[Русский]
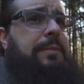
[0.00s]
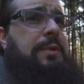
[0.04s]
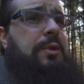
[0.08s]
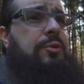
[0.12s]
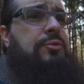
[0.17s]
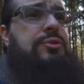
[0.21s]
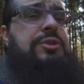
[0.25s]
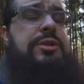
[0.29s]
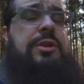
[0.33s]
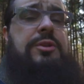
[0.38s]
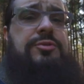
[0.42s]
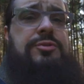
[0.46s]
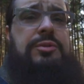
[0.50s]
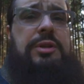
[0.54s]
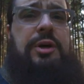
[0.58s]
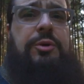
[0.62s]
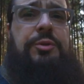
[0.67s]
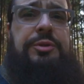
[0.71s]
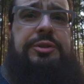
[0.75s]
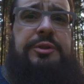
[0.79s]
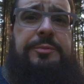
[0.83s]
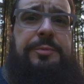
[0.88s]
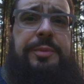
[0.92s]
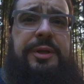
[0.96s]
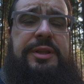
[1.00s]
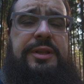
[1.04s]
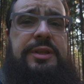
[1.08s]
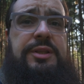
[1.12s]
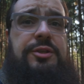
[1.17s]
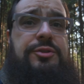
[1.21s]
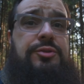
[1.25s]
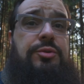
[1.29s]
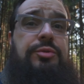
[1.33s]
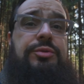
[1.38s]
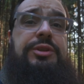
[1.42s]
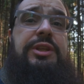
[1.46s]
Он сразу находит
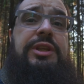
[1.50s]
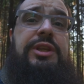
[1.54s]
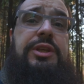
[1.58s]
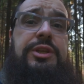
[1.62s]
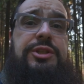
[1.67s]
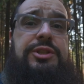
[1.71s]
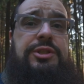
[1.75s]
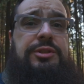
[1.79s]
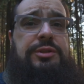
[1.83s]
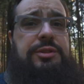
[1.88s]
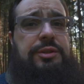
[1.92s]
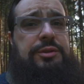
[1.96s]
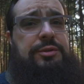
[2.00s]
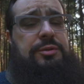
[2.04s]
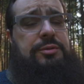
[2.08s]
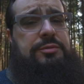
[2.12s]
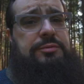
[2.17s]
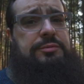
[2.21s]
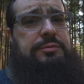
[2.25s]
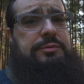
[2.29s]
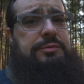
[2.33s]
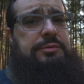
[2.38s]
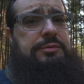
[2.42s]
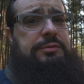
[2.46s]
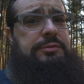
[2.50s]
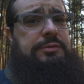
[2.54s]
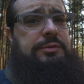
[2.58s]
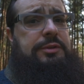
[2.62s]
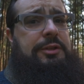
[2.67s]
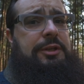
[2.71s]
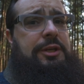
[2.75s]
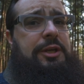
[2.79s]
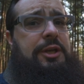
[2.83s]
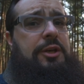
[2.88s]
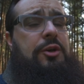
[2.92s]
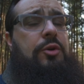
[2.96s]
поддержку, он ищет ее
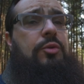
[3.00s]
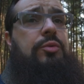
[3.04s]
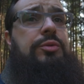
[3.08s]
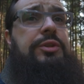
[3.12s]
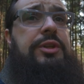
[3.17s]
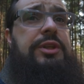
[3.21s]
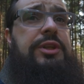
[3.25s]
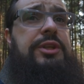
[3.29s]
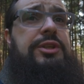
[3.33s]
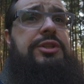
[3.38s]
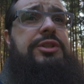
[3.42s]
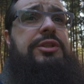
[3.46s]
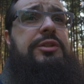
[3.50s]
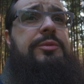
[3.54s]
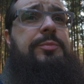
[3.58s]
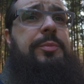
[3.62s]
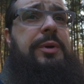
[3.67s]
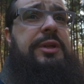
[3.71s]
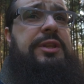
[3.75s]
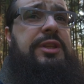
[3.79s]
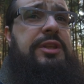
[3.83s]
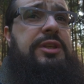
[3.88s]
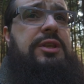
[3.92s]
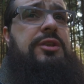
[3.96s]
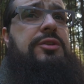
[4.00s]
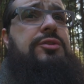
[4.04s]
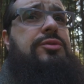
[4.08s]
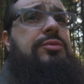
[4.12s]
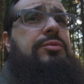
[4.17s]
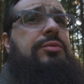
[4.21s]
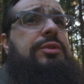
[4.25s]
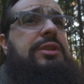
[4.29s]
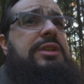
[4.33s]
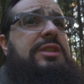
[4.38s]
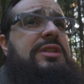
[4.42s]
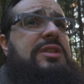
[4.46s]
он ищет
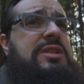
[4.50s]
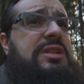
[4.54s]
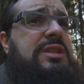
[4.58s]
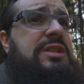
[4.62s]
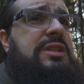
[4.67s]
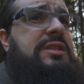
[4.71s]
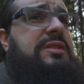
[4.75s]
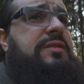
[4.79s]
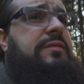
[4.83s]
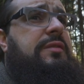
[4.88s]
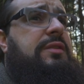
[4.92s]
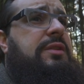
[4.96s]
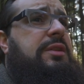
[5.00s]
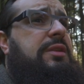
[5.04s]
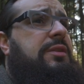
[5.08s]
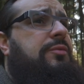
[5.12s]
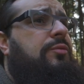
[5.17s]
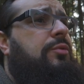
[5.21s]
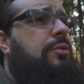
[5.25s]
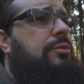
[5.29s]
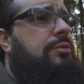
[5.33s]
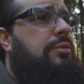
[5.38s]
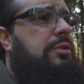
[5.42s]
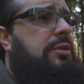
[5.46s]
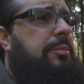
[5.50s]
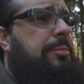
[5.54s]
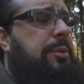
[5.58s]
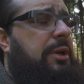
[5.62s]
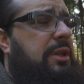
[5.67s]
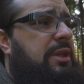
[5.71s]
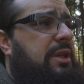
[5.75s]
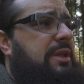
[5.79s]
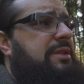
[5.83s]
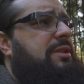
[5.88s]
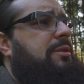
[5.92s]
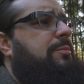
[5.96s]
поддержку, и, естественно, его кто-то
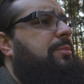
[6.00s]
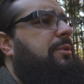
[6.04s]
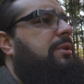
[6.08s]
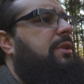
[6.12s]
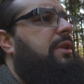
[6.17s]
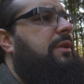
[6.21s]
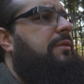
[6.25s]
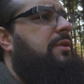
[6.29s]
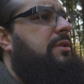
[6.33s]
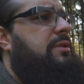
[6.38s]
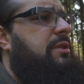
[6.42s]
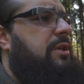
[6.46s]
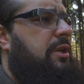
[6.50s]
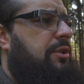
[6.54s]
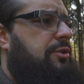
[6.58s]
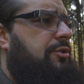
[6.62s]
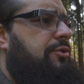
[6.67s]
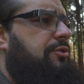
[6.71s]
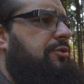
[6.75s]
погладит по голове, скажет,